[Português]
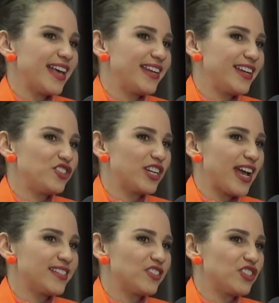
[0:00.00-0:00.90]
sairia de
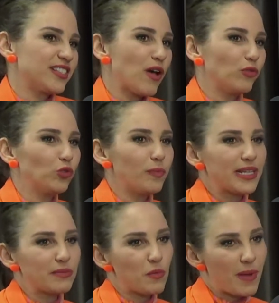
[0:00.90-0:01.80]
casa de salto
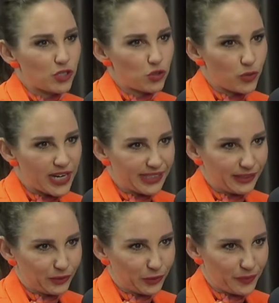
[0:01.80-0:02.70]
mesmo
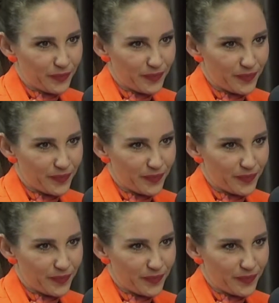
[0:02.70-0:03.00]
machucando?